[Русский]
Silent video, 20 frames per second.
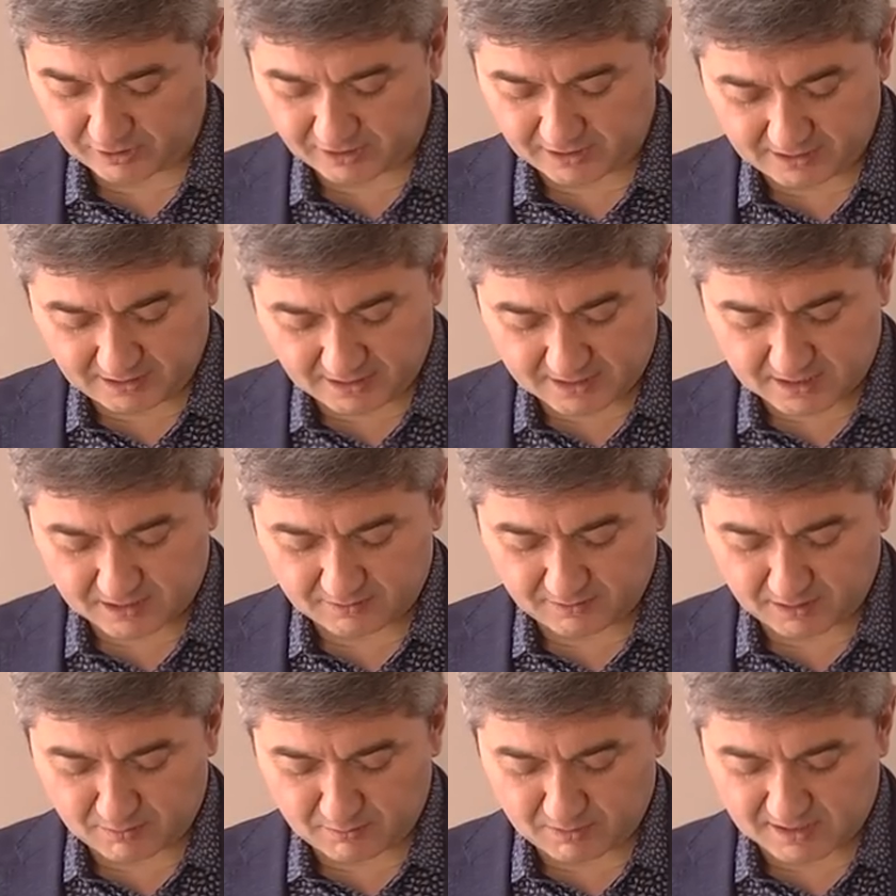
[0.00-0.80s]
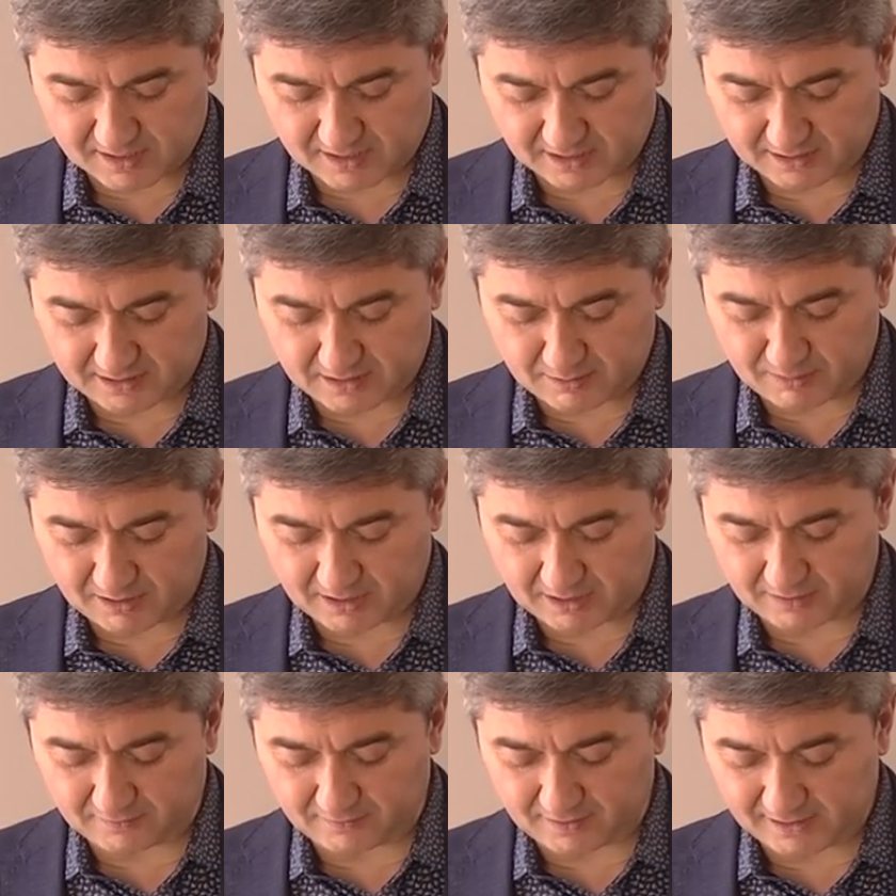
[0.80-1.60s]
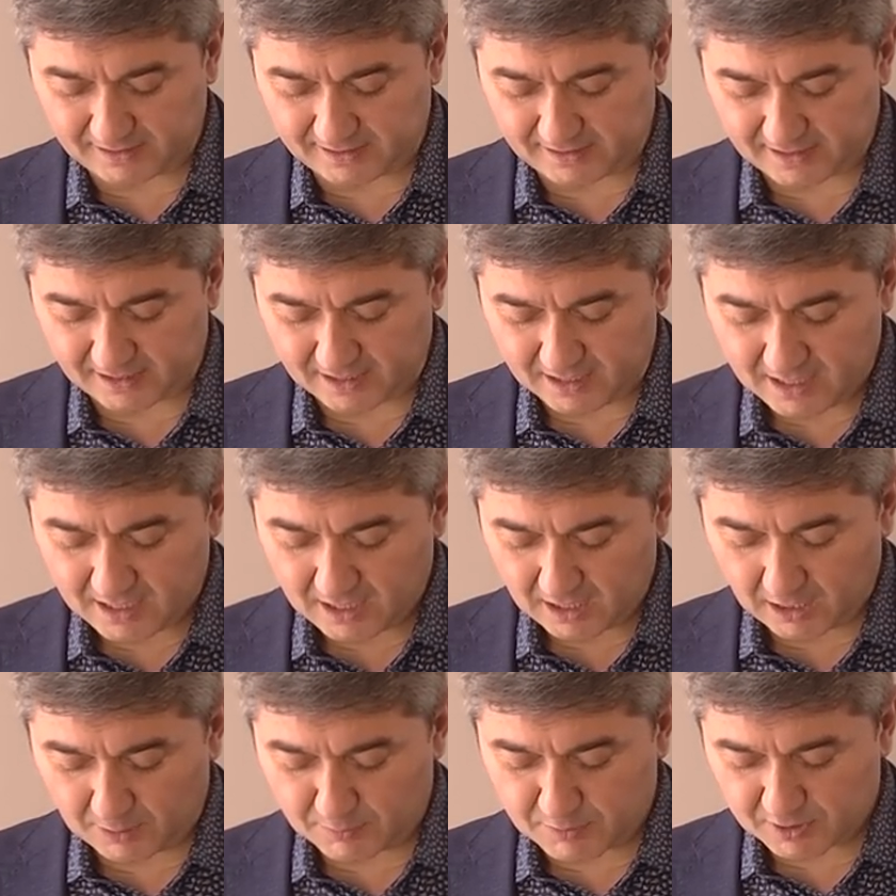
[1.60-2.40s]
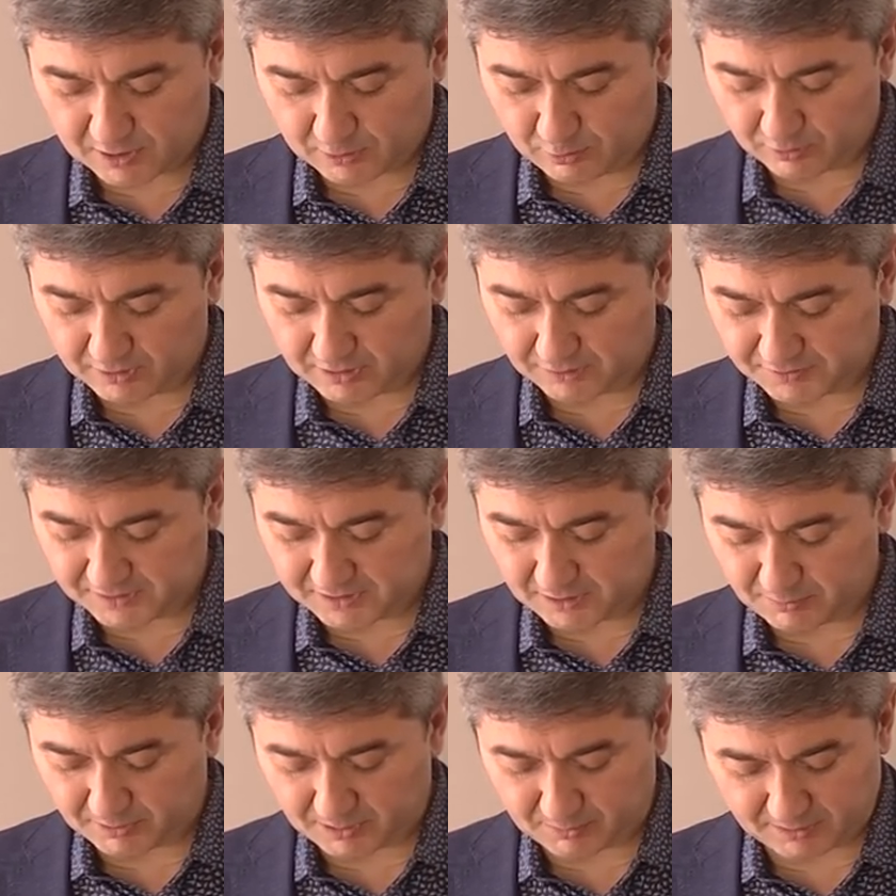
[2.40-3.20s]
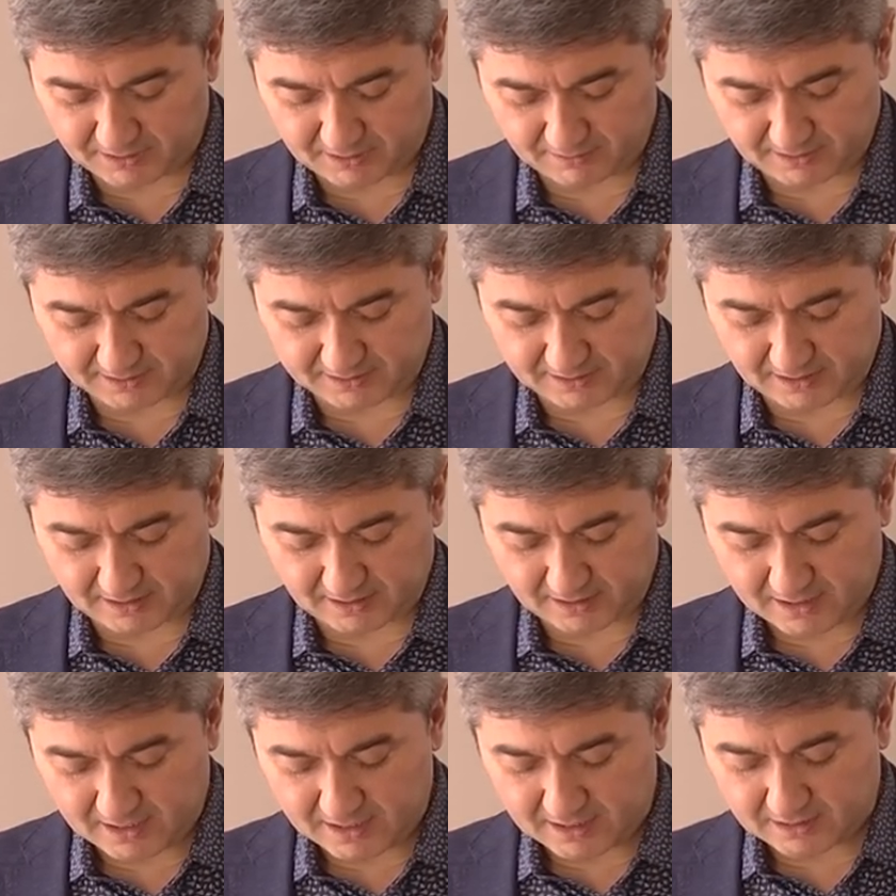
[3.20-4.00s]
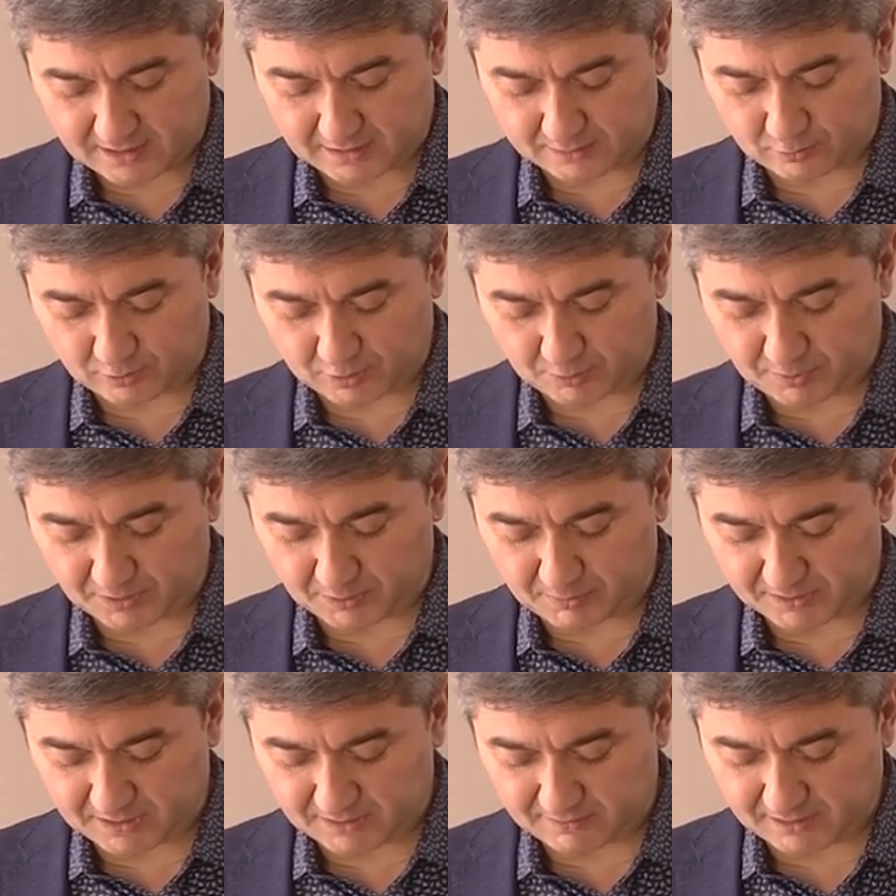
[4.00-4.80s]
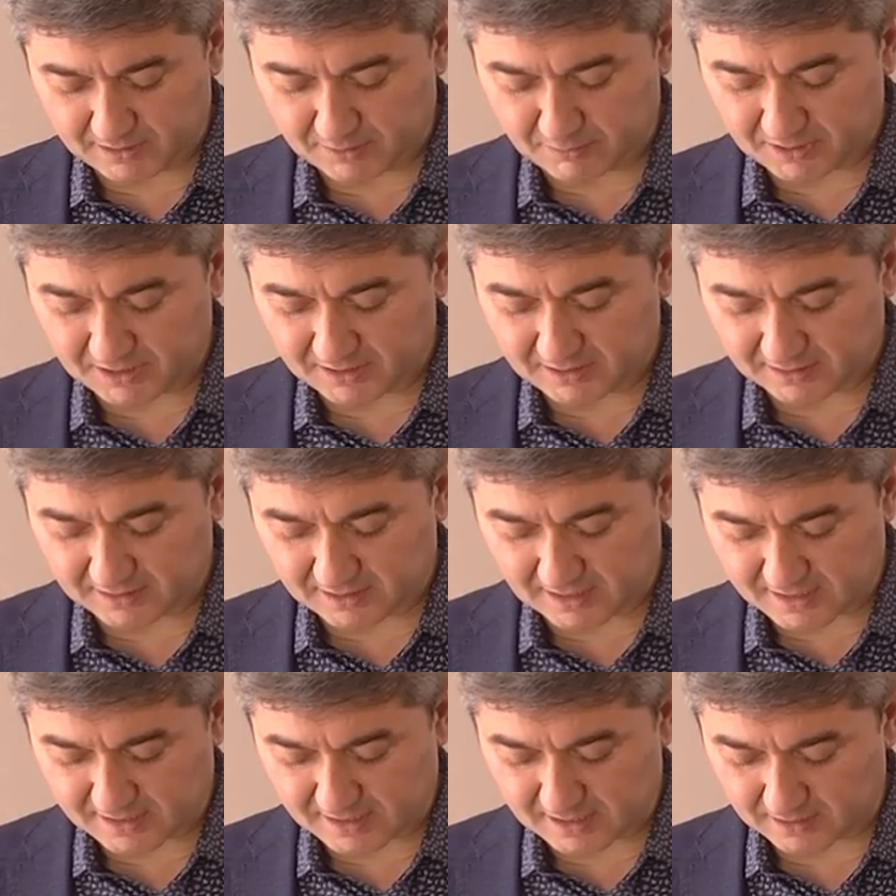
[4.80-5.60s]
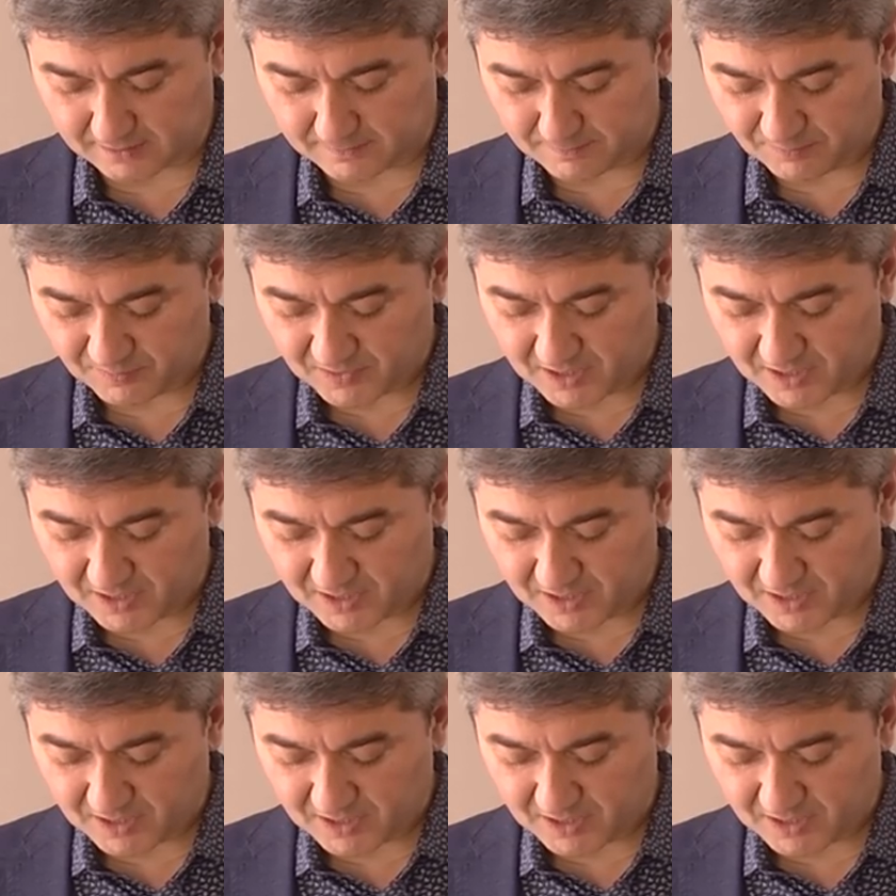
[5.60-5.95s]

единственное место, где меня хвалили абсолютно все преподаватели, которые преподавали мне на танцах.